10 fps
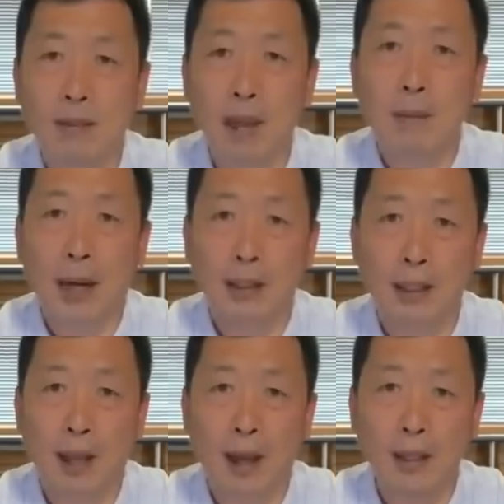才把这
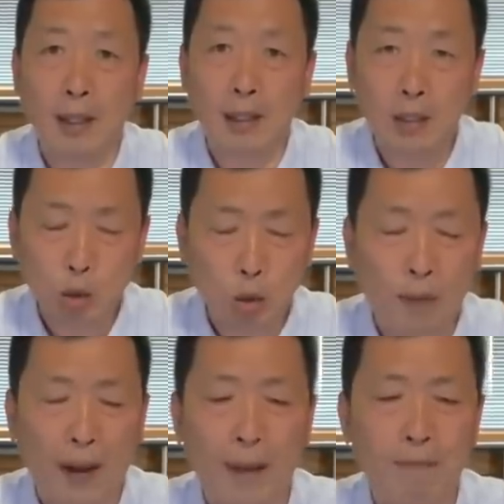来意说
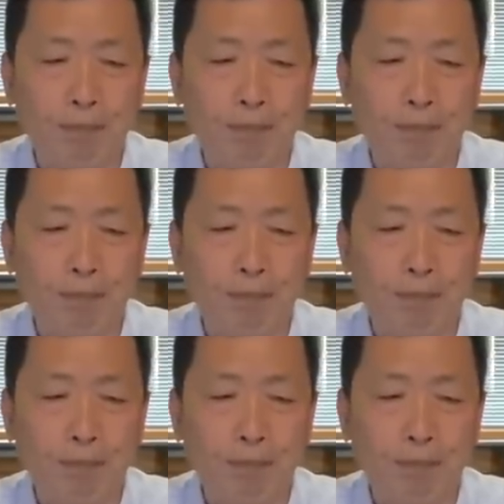完。